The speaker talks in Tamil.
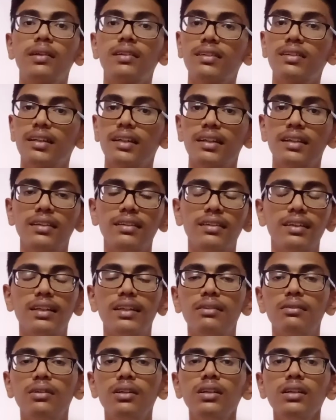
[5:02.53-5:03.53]
பிரச்சனைக்கு
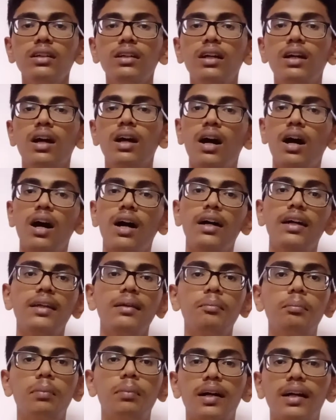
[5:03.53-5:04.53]
தீர்வு ஆக
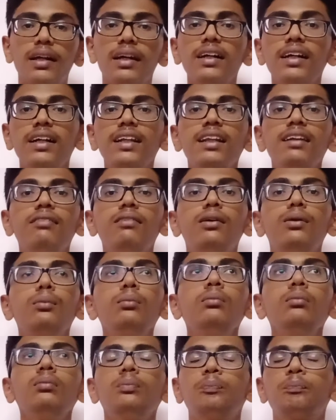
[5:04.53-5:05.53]
இப்படங்களில்
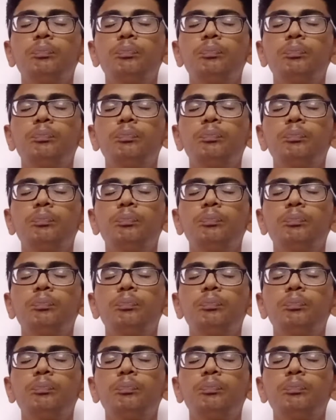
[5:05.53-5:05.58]
வரும்